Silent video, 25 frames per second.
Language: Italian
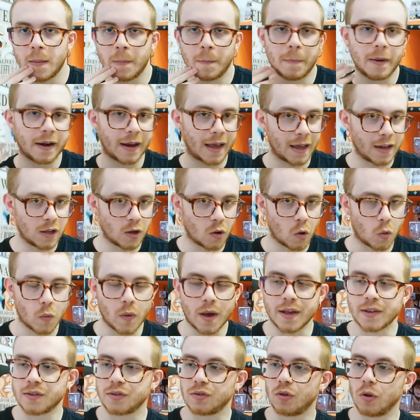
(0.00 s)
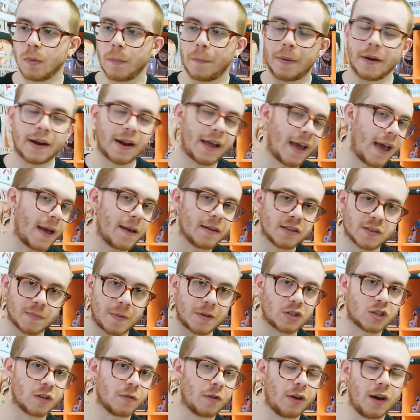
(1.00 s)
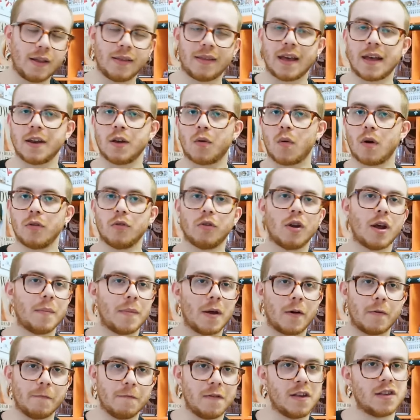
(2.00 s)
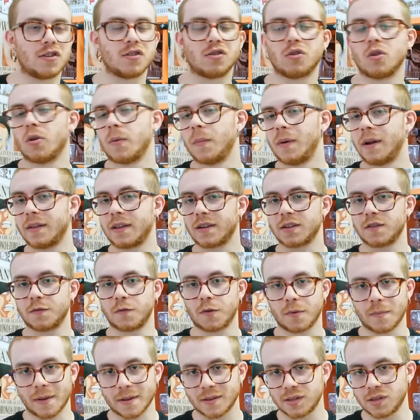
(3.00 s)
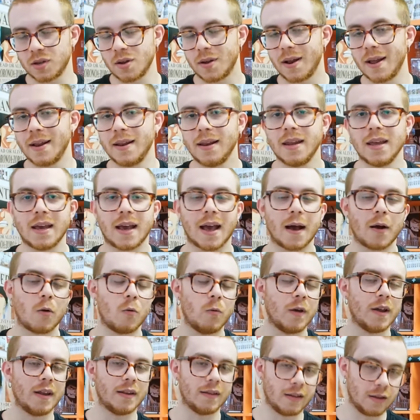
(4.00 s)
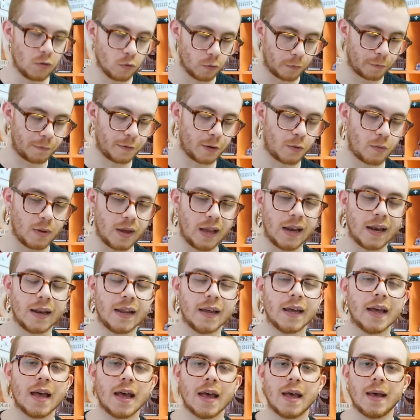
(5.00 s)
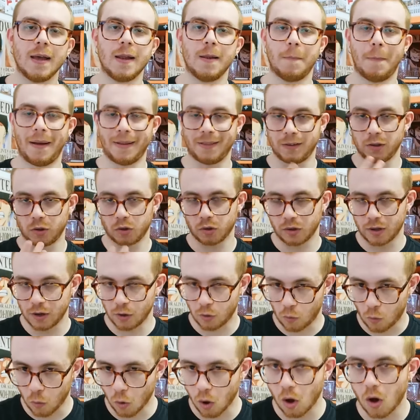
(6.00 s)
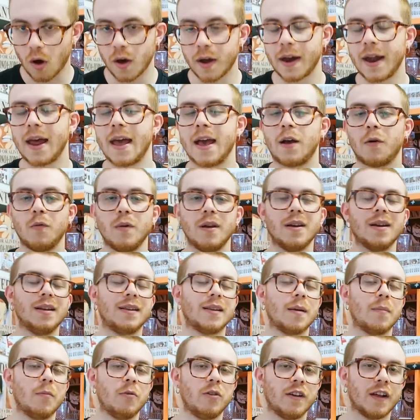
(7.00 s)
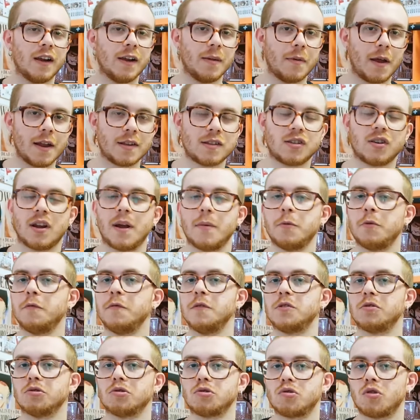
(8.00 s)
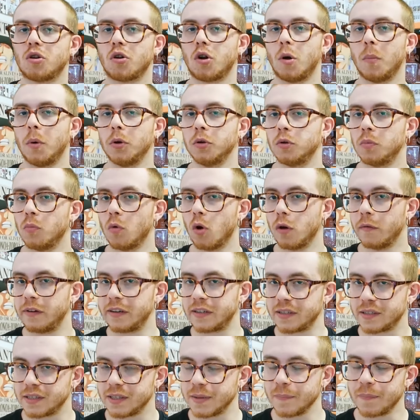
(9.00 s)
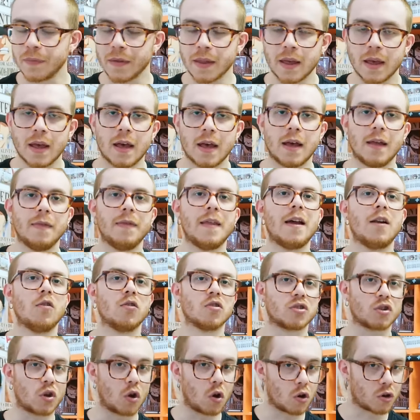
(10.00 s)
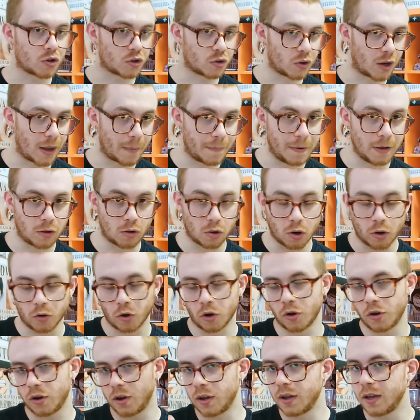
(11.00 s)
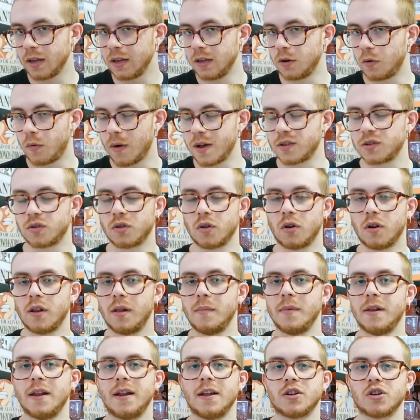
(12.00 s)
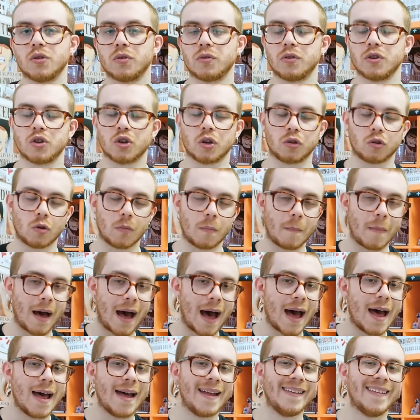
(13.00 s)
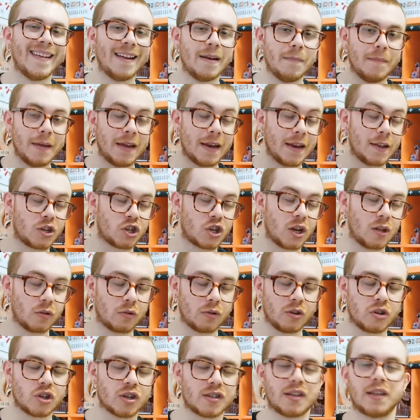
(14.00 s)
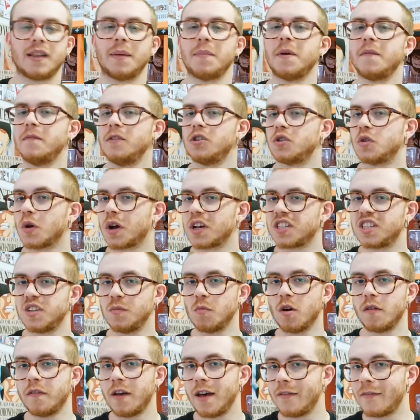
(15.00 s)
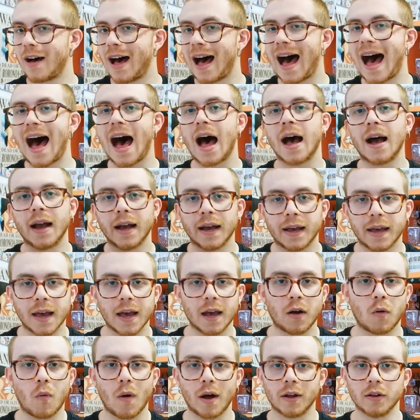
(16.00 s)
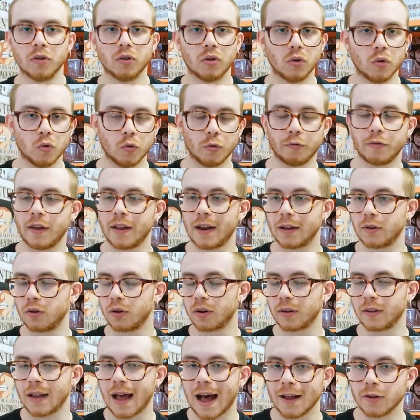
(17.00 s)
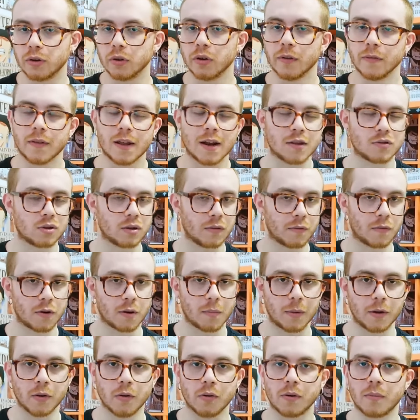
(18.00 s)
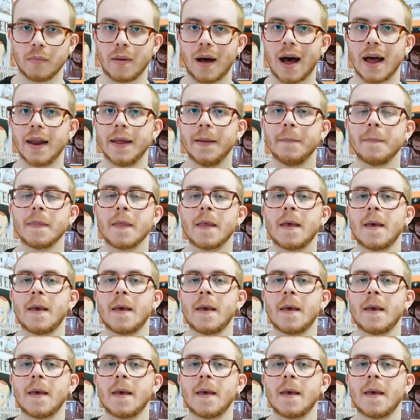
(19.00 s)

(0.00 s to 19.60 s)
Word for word: Perché dico questo? Perché spesso e volentieri quando noi abbiamo visto la trasformazione in Nika qui, di Luffy, quindi il battito del cuore e quindi i tamburi della liberazione, abbiamo visto sto robot muoversi. Nello scorso capitolo, non in questo, non nel 1118, ma nel 1117 abbiamo visto che si muoveva anche quando Luffy era tornato nella sua forma normale.